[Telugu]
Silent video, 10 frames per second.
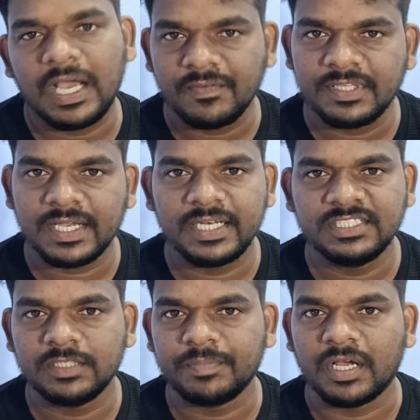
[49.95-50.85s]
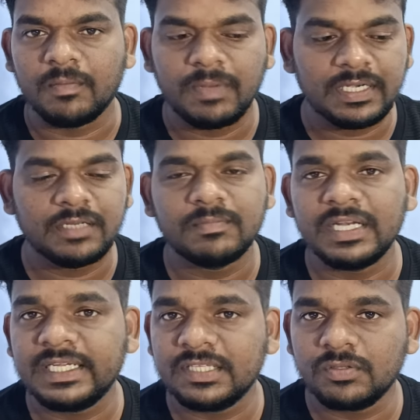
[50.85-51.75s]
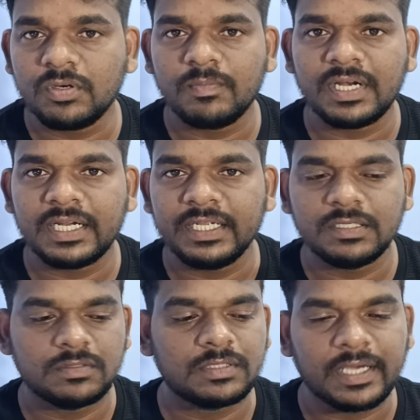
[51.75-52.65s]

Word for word: ఆ విధంగా నేను చెప్పిన బట్ మళ్ళీ ఎందుకో మళ్ళీ నేను